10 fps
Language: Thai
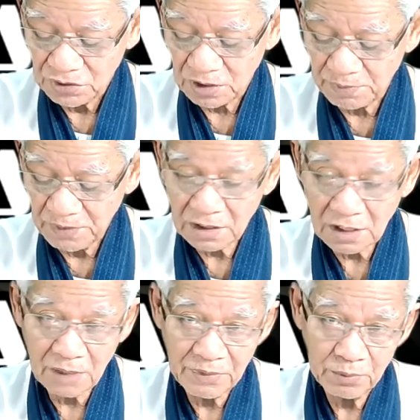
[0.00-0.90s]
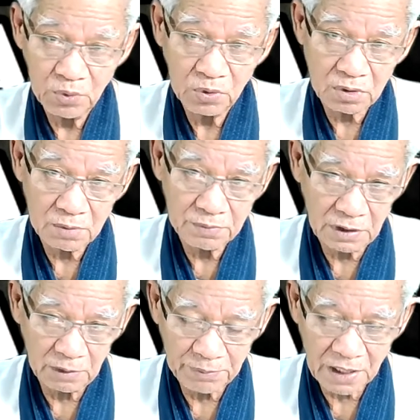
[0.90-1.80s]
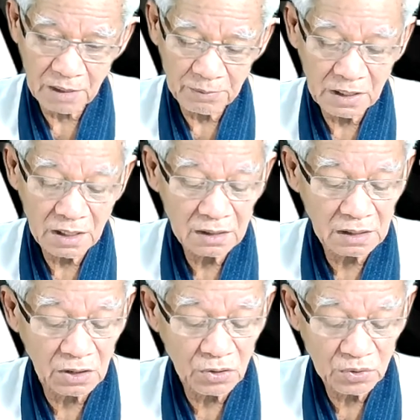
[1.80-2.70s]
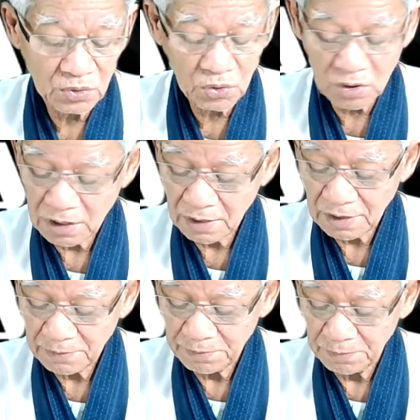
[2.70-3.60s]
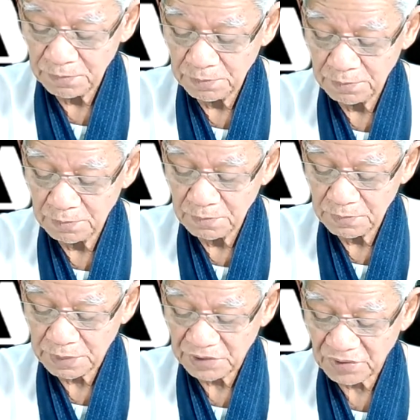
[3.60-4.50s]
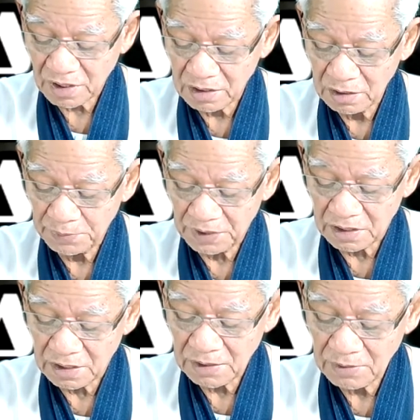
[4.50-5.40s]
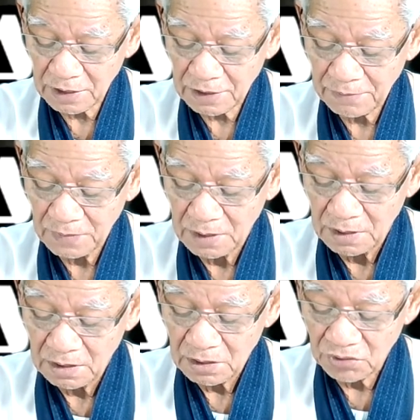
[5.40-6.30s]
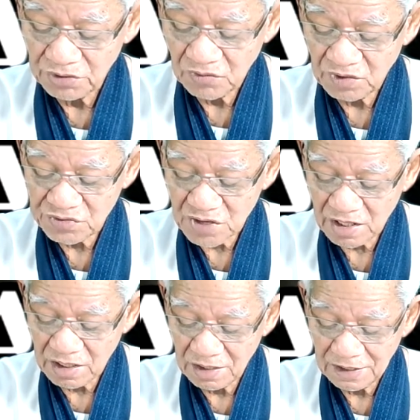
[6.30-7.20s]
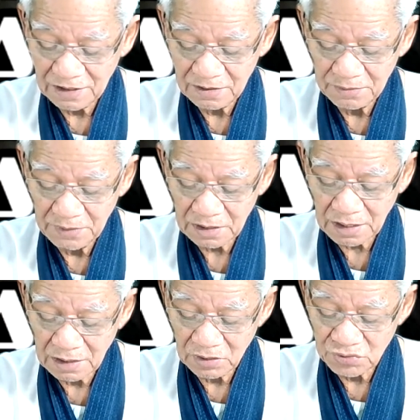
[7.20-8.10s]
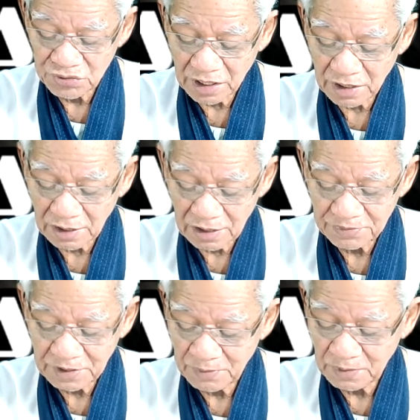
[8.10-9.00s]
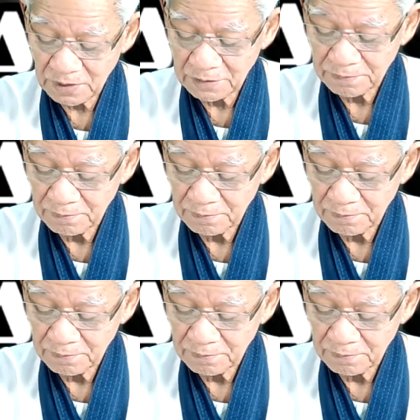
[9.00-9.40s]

จิตเมตตาเป็นพูดติดปากมากี่ร้อยรุ่นคนแล้วครับ ภาษานี่ผิดแล้วนะ ต้องใช้ว่าใจนะฮะเมตตาเรื่องของใจนะครับจำด้วย